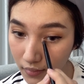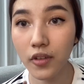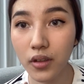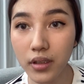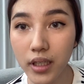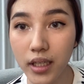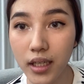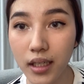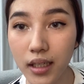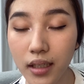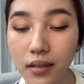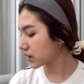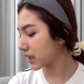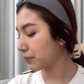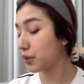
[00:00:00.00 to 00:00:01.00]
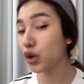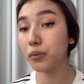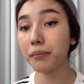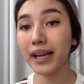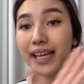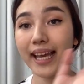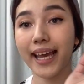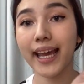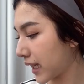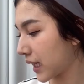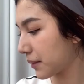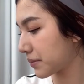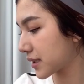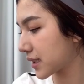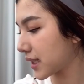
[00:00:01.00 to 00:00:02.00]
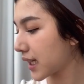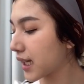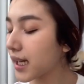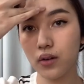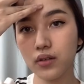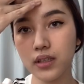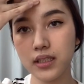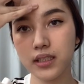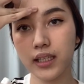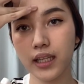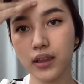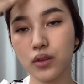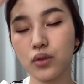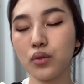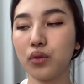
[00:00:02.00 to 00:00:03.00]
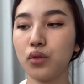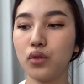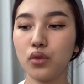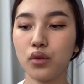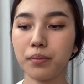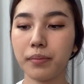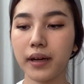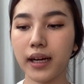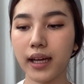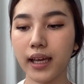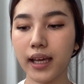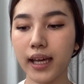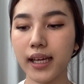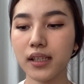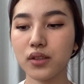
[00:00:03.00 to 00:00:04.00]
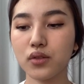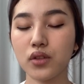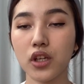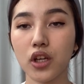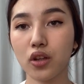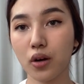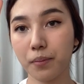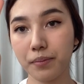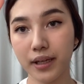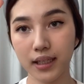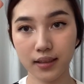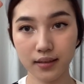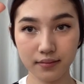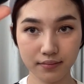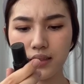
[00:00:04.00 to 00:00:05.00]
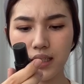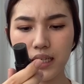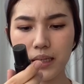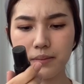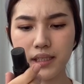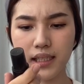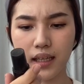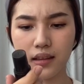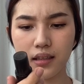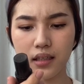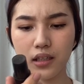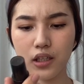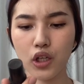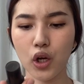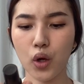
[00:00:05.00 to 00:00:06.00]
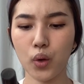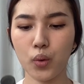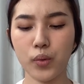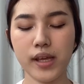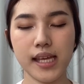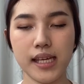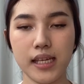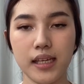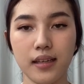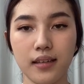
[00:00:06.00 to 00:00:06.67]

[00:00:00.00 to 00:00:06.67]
oh udah deh sebelum pakai lipstick aku ngeset dulu pakai Studio Tropic Dream Setter Glowy